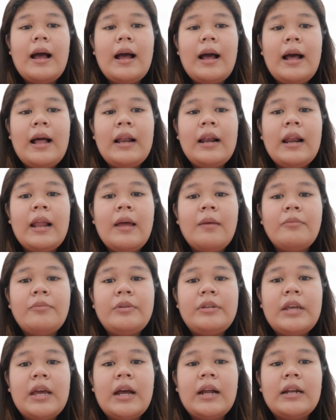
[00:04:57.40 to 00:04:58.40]
Alam
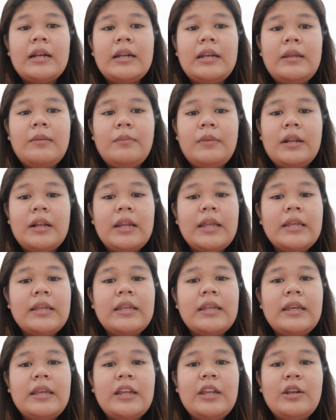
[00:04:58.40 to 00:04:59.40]
yang
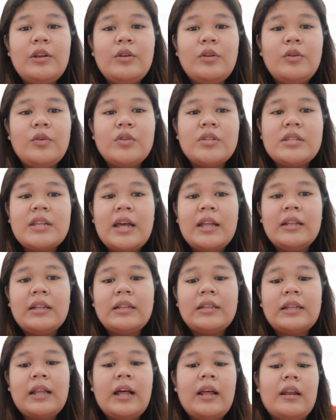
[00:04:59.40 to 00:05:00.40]
dimiliki
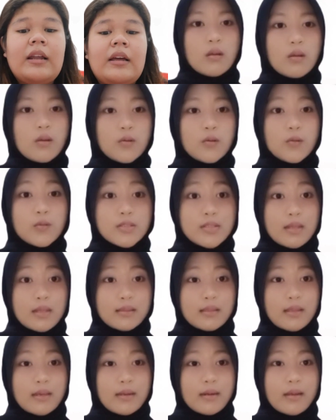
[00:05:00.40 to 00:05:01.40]
Nusantara.
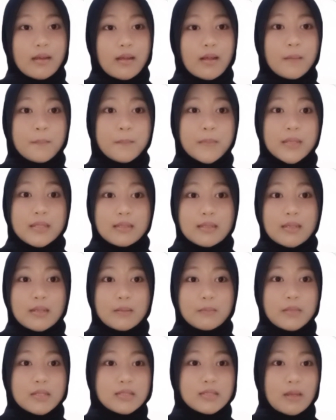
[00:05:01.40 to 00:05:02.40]
Nusantara
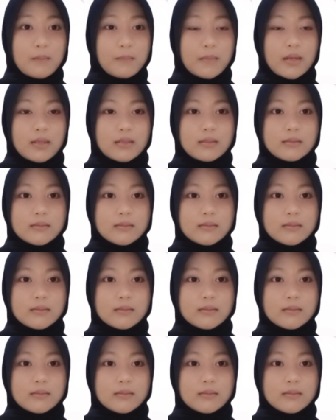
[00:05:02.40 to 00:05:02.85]
milik bersama.